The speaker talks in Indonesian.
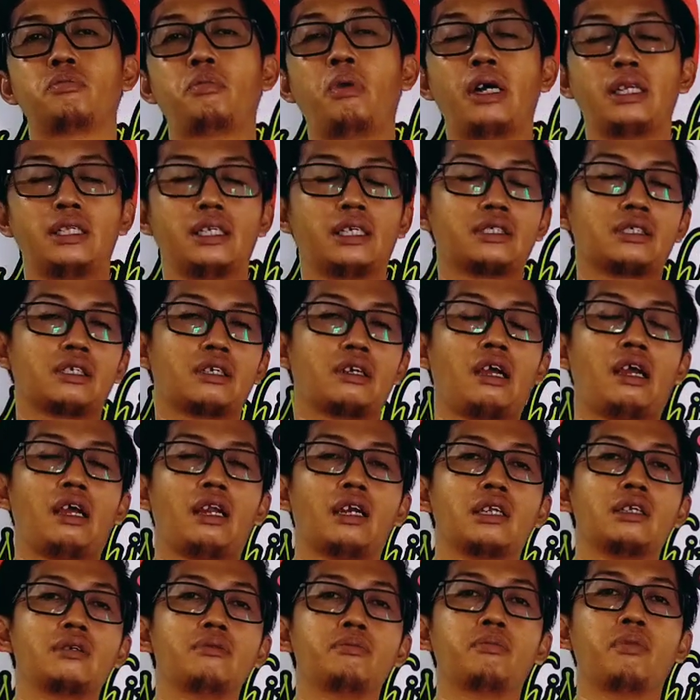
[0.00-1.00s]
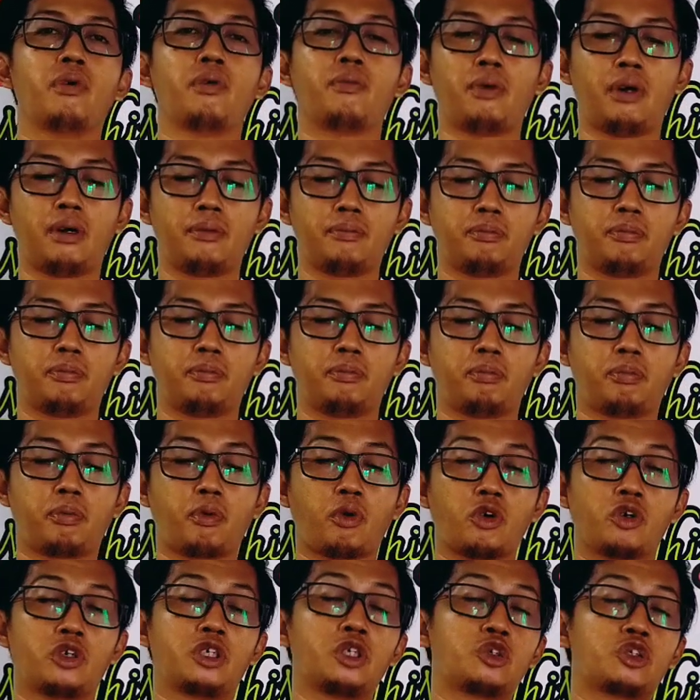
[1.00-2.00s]
banyak sekali bahwa
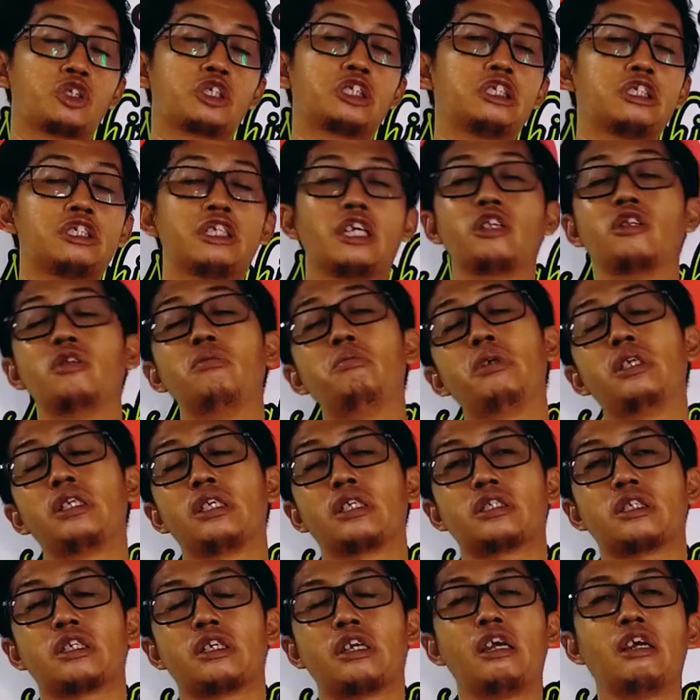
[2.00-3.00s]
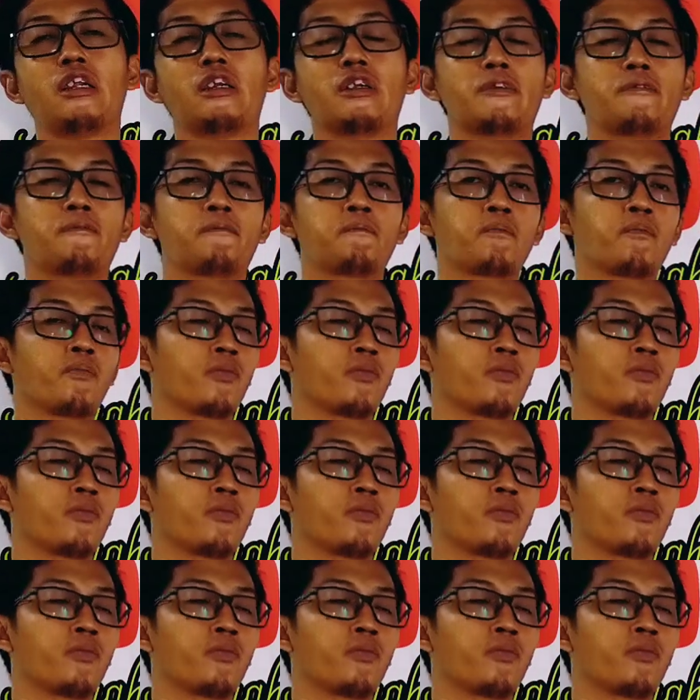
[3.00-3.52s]
produksinya itu banyak sekali.